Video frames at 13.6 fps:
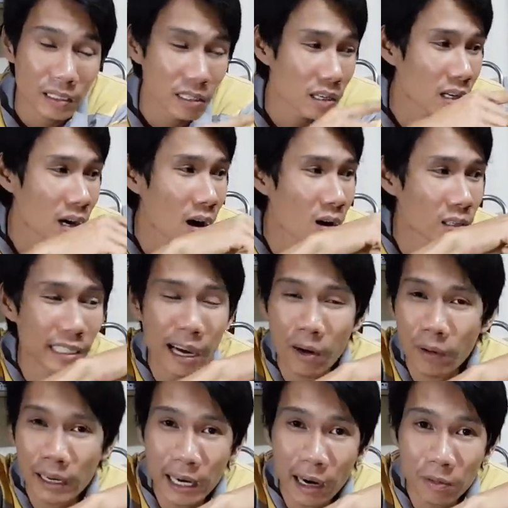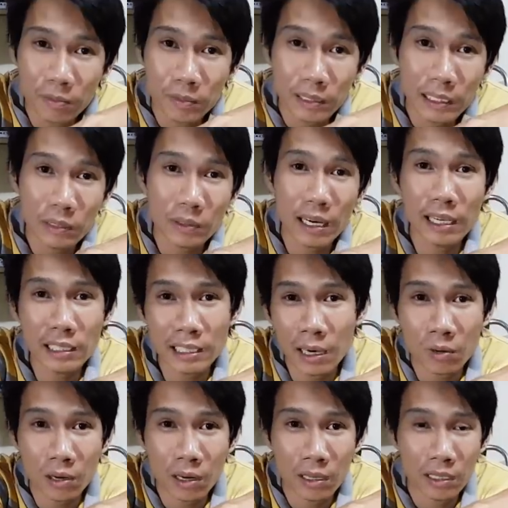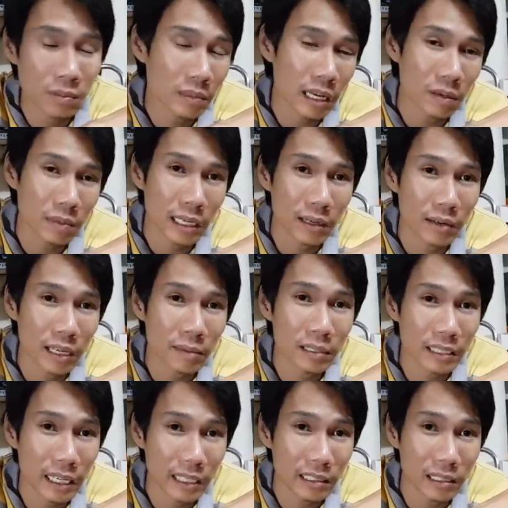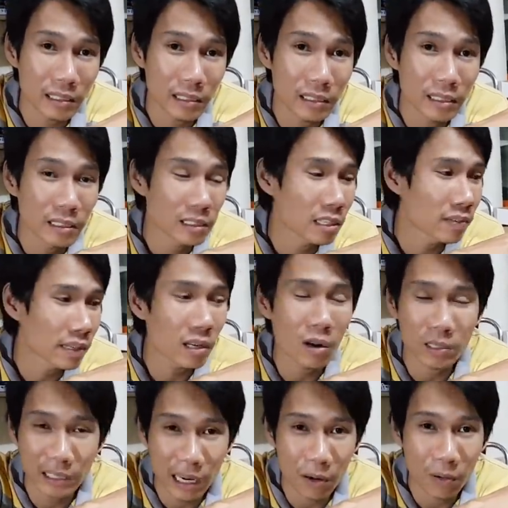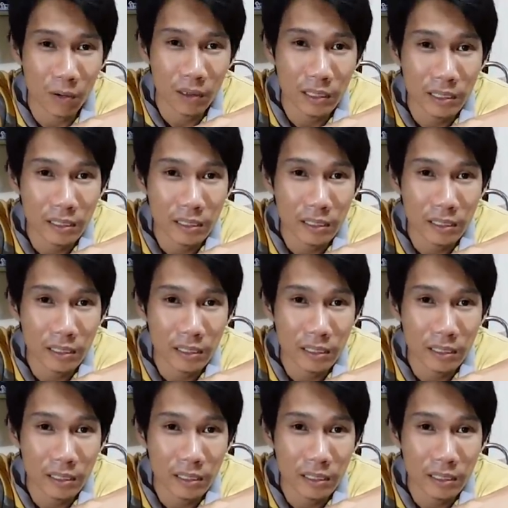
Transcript: nó còn giàu hay không nếu nó hết giàu rồi thì chúng ta không thể nào lấy áp lực thắng được nó phải còn giàu